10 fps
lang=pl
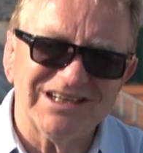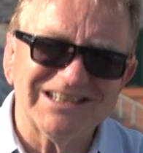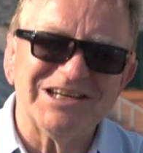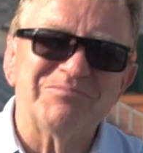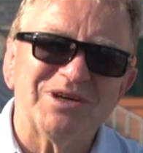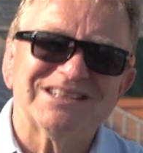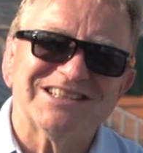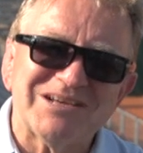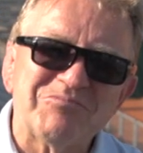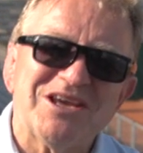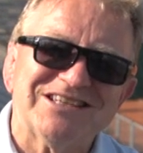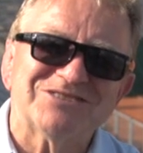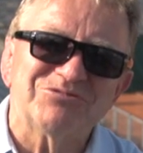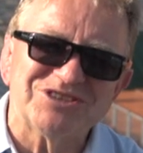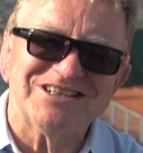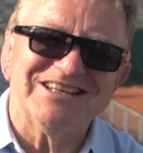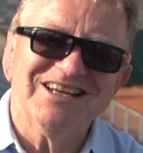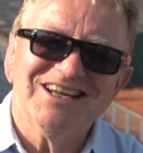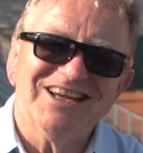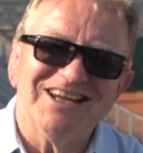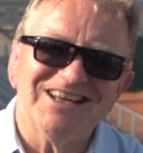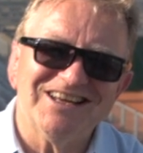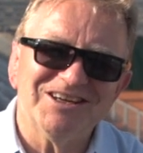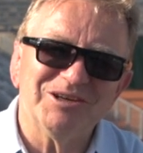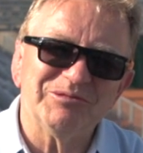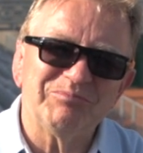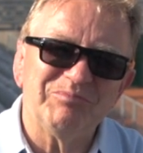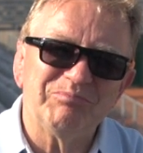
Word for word: jak najbardziej na miejscu, gdzie e,